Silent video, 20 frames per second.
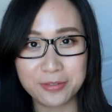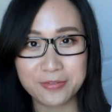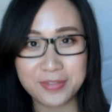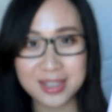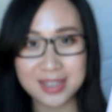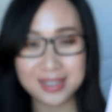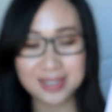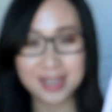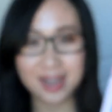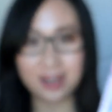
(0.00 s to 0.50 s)

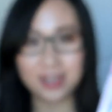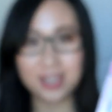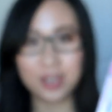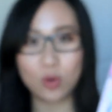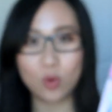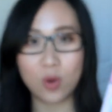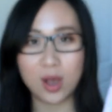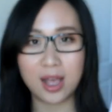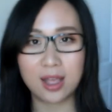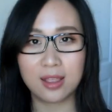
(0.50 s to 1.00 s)
分享一
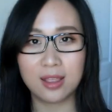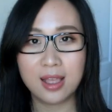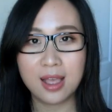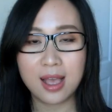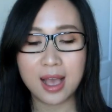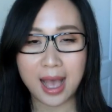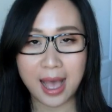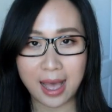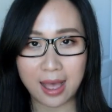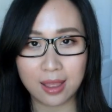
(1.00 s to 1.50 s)
款
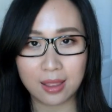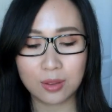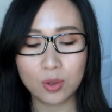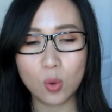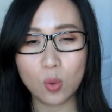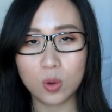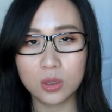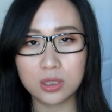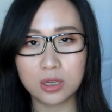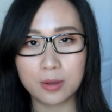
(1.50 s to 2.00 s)
韩
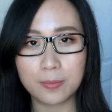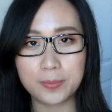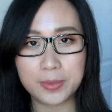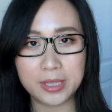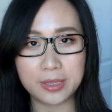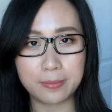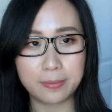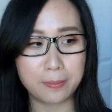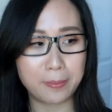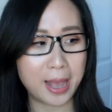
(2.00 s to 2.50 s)
国的
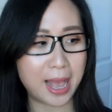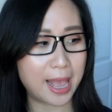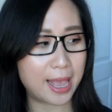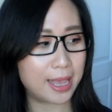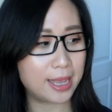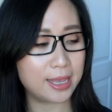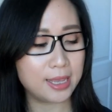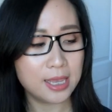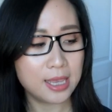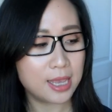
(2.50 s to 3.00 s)
品
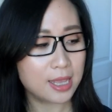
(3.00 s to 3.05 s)
牌，